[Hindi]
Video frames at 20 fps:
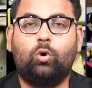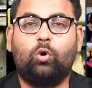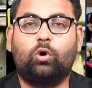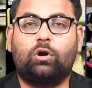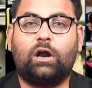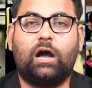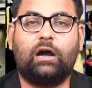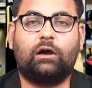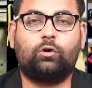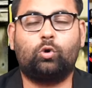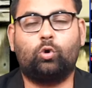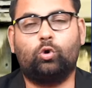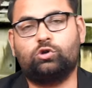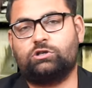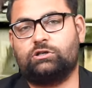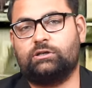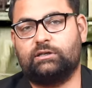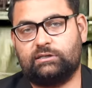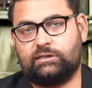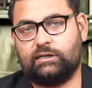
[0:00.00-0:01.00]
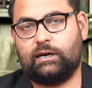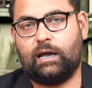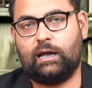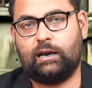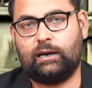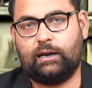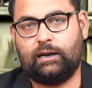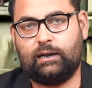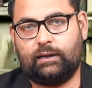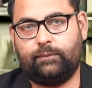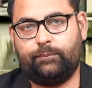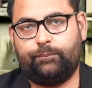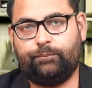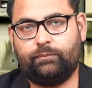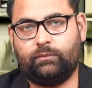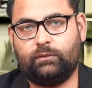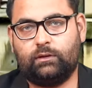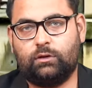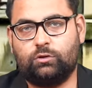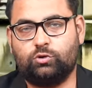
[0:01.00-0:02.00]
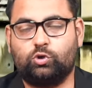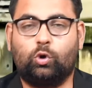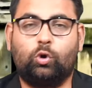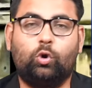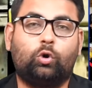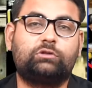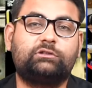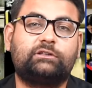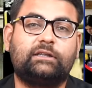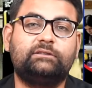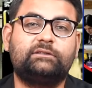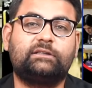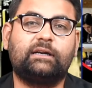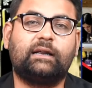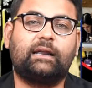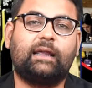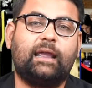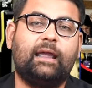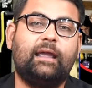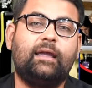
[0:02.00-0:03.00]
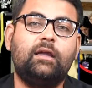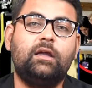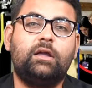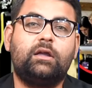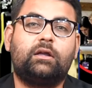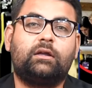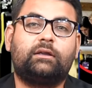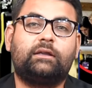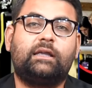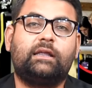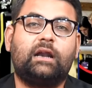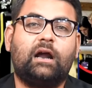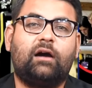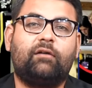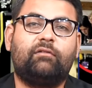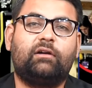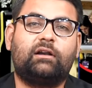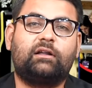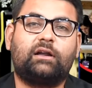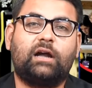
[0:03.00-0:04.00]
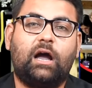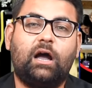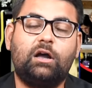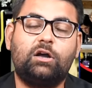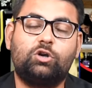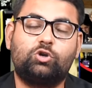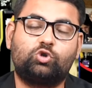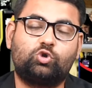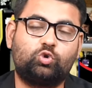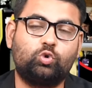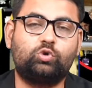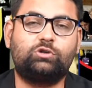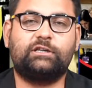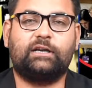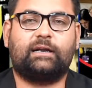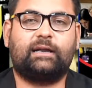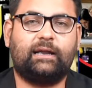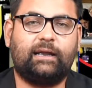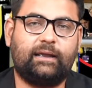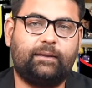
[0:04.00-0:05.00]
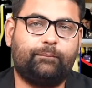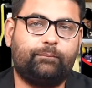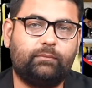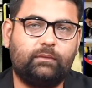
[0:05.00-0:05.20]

और आक्रोश नजर आ रहा है जो लोकतंत्र के गिरावट का सूचक है